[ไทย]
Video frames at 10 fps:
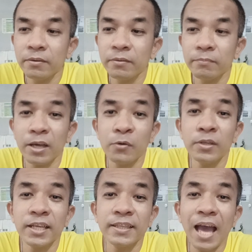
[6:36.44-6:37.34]
บางคน
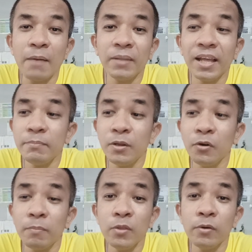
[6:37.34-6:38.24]
ก็ตามไว้ไม่รู้
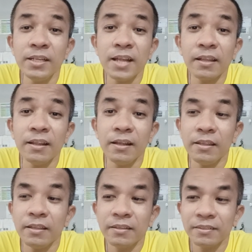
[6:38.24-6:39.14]
ไม่ดูเรื่องเลย
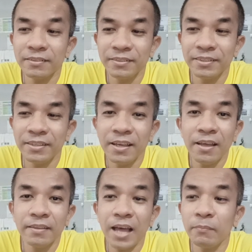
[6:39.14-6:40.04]

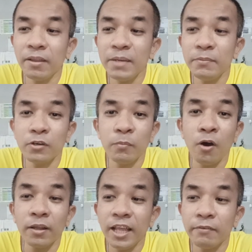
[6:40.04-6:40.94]
สามร้อยหนูก็บ
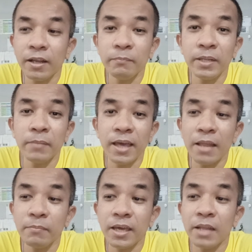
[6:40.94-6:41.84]
อกเลยว่า เม็ดม่อั
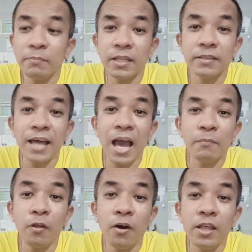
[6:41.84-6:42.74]
นม่อันมันเดอดสาม
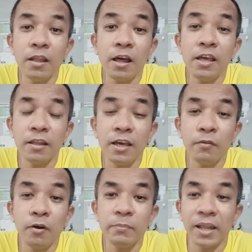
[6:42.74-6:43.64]
ร้อยร้อยร้ย
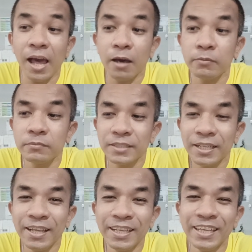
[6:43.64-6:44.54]
ร้อยมาลาว
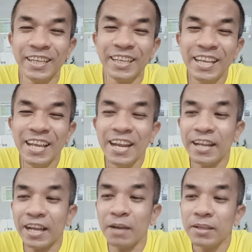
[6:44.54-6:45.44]
นะครับ